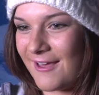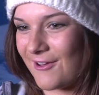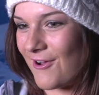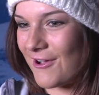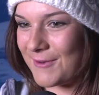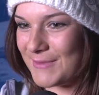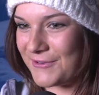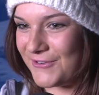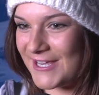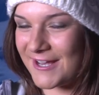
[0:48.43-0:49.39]
gegangen
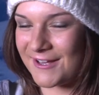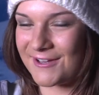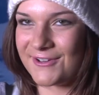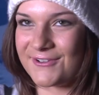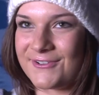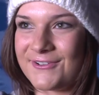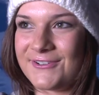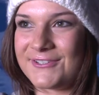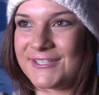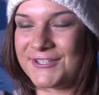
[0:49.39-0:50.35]
mit Fliegen
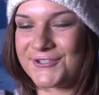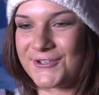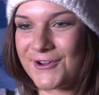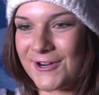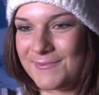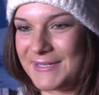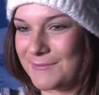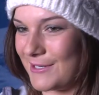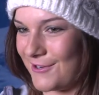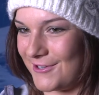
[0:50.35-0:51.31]
und in Stockholm nicht
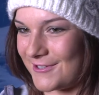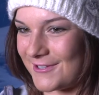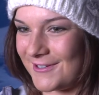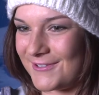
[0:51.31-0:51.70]
mit London.